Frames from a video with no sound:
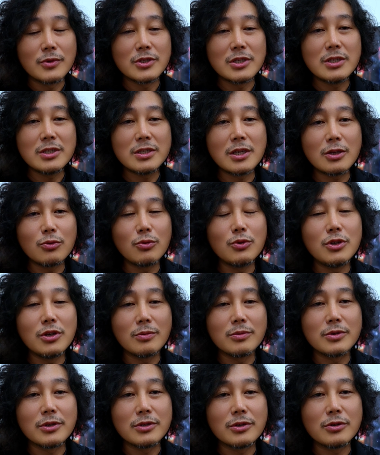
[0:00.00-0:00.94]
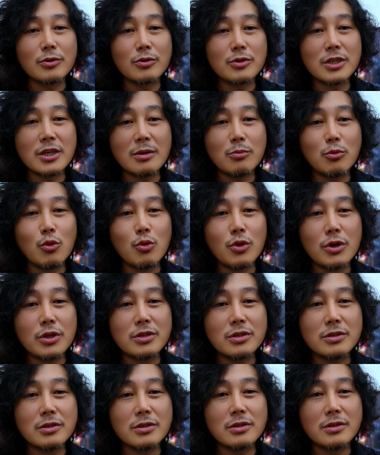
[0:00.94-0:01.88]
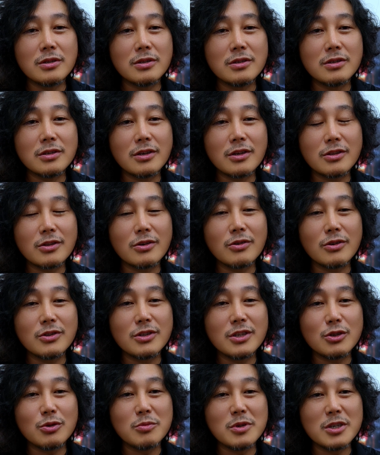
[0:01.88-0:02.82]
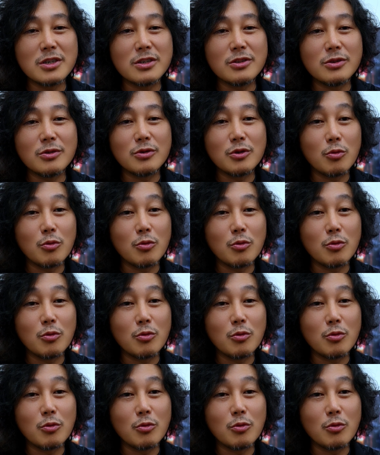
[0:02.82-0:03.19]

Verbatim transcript: 진짜 돈이 없어서 그리고 제가 몽골에서 느꼈던 것들이 좀 있거든요.